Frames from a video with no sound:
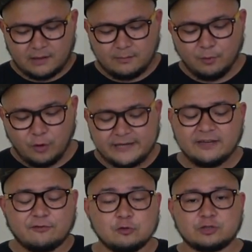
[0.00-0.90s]

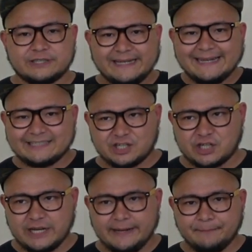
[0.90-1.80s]
многие вкусы не
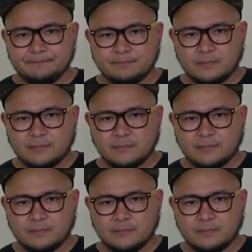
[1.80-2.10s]
зашли.